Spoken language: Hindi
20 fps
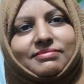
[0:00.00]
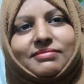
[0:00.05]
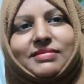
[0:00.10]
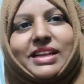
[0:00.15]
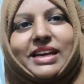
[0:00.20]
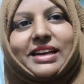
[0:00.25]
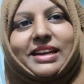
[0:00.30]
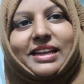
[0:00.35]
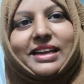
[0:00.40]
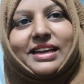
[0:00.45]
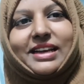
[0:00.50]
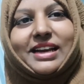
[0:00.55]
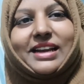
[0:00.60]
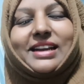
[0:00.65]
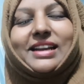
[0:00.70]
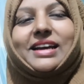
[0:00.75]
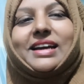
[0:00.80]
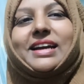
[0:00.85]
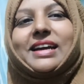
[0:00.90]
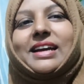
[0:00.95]
देख लेंगे
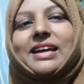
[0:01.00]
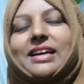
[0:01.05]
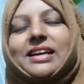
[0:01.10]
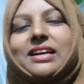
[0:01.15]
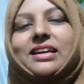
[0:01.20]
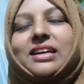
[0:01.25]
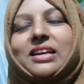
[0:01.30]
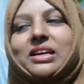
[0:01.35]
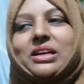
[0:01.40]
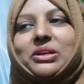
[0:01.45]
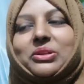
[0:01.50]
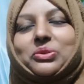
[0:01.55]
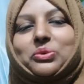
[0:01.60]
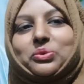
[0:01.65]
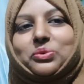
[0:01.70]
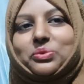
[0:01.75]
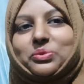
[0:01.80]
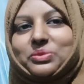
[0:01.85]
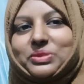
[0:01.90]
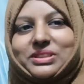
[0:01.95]
अल्लाह है
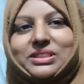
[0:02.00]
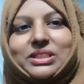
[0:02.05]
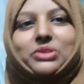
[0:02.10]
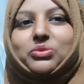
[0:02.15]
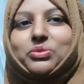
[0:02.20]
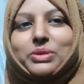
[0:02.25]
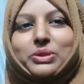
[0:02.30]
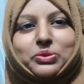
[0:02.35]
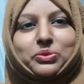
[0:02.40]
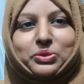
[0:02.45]
तो इतना तो मैं